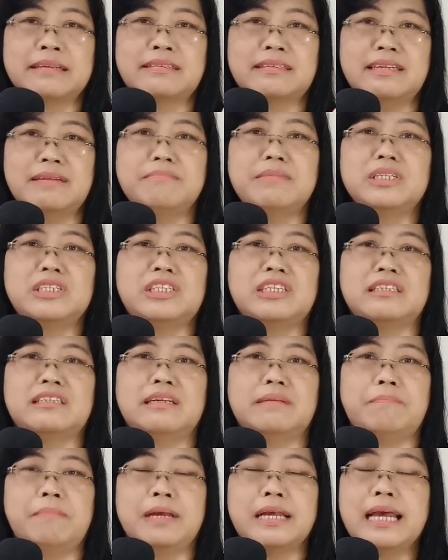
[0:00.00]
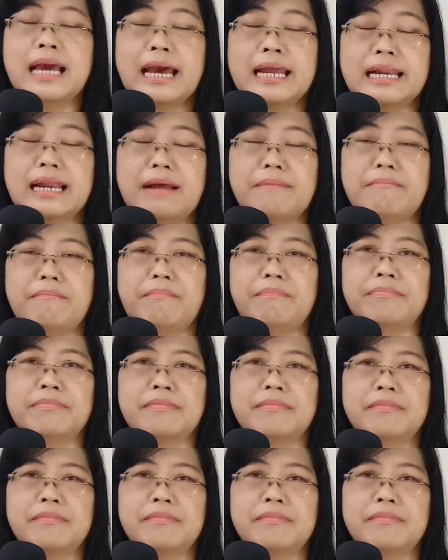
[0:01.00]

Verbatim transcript: pasti mencicipi garam.